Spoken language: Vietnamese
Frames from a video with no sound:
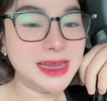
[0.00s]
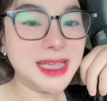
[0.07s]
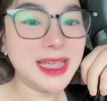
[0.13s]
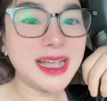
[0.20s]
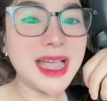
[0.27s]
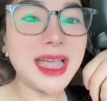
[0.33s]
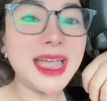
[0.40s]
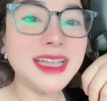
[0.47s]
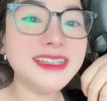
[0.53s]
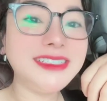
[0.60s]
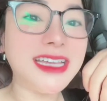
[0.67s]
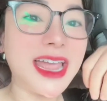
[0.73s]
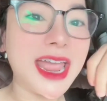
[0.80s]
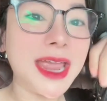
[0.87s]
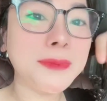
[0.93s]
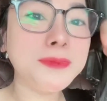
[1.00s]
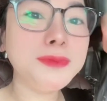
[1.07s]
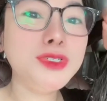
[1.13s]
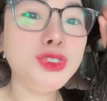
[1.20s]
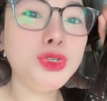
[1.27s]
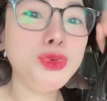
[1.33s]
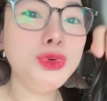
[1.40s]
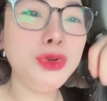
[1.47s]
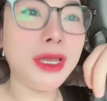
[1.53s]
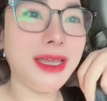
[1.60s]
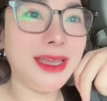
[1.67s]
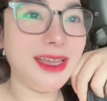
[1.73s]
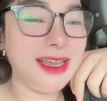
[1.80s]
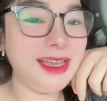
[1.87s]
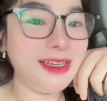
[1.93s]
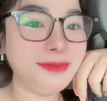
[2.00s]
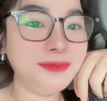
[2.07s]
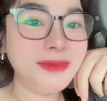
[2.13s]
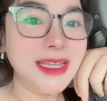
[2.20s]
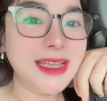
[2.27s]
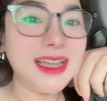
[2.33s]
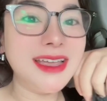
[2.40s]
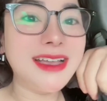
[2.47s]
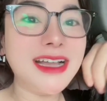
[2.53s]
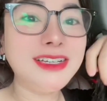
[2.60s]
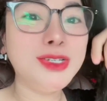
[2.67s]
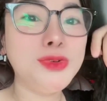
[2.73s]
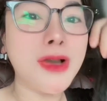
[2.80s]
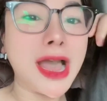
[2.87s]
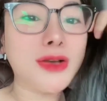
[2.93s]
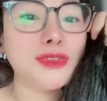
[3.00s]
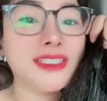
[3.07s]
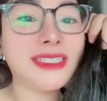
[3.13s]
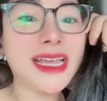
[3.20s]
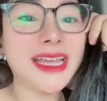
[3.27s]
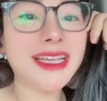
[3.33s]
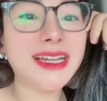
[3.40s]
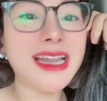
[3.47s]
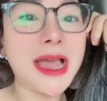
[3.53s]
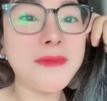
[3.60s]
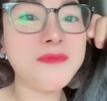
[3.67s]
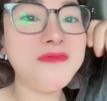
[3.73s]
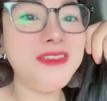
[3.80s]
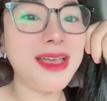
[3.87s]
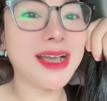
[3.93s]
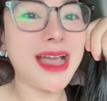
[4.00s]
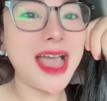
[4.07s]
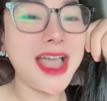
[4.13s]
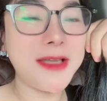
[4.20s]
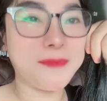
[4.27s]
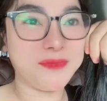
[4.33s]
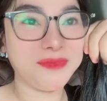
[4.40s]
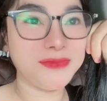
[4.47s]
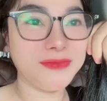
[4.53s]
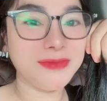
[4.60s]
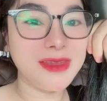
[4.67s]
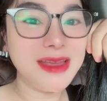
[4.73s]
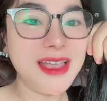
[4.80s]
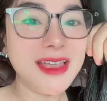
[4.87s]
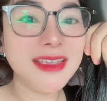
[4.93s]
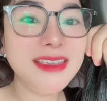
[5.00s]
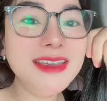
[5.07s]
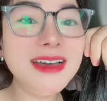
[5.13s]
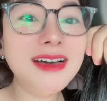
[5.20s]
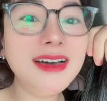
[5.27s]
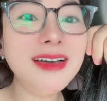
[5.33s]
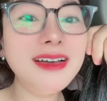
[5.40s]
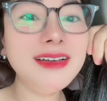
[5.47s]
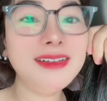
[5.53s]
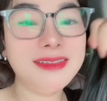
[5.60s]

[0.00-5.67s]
các anh chị em chú ý khi các chú áo xanh làm việc á nhớ